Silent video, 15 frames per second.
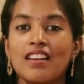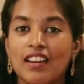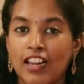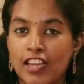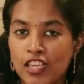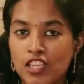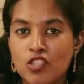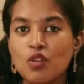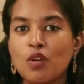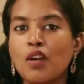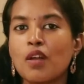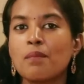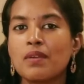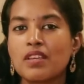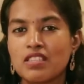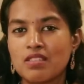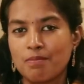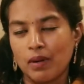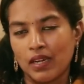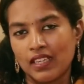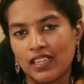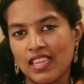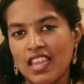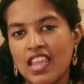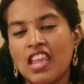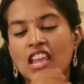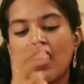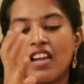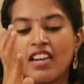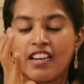ரைஸோட மிக்ஸ் பண்ணி
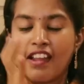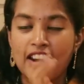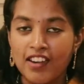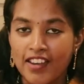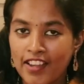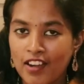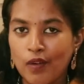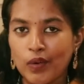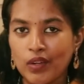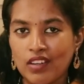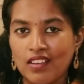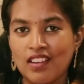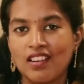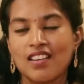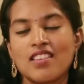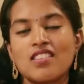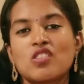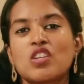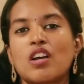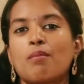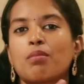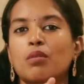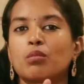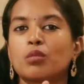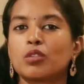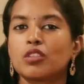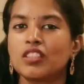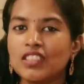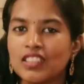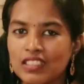நிறைய குவான்டிட்டி ரைஸ்
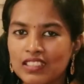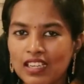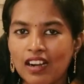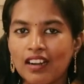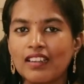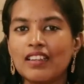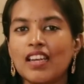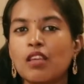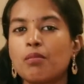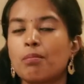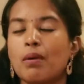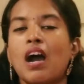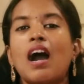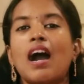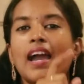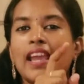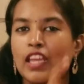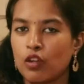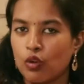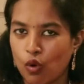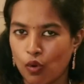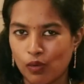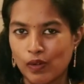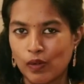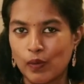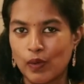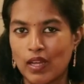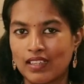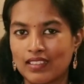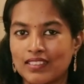சாப்பிடும்போது கண்டிப்பாக அயன்
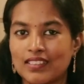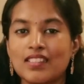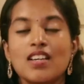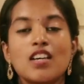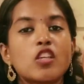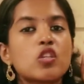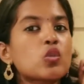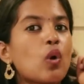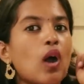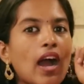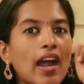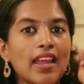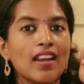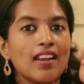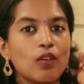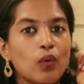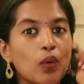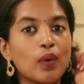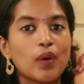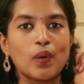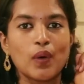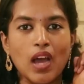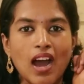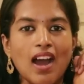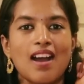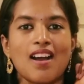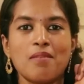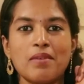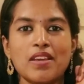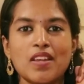ஓவர்லோட் ஆகுது ஸோ அயன் ஓவர்லோட்
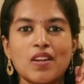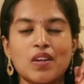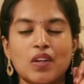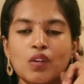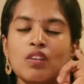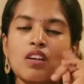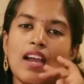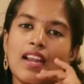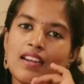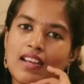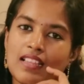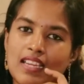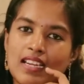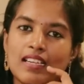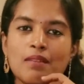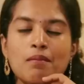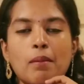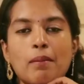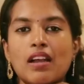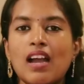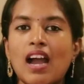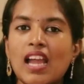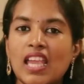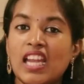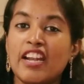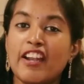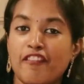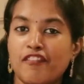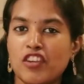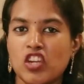ஆகாமல் இருக்கணும் அண்ட் அதே டைம் நமக்கு
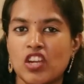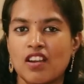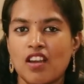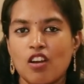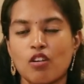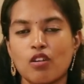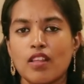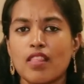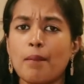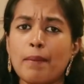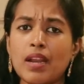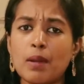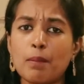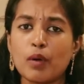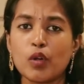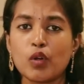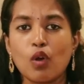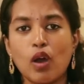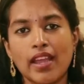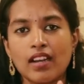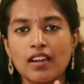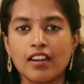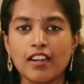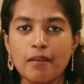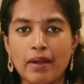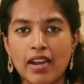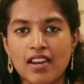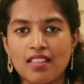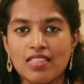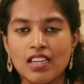அயன் டெஃபிஷியன்ட் ஆகக்கூடாது அப்போ என்ன பண்ணணும் அயன்
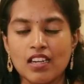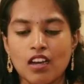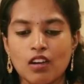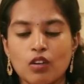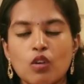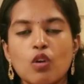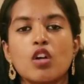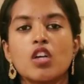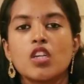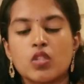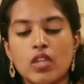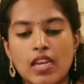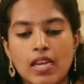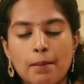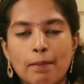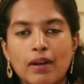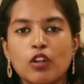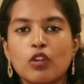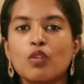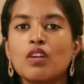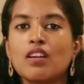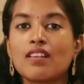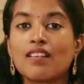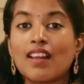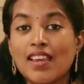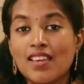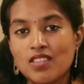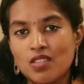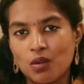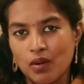கண்டிப்பாக எடுத்துனாகணும் ஸோ என்ன பண்ணணும்
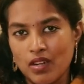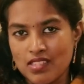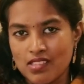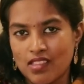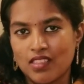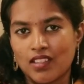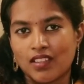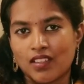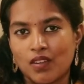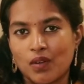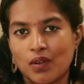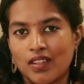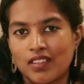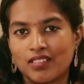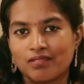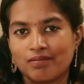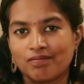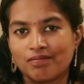ரைஸோடு சேர்த்து எடுக்கக்கூடாது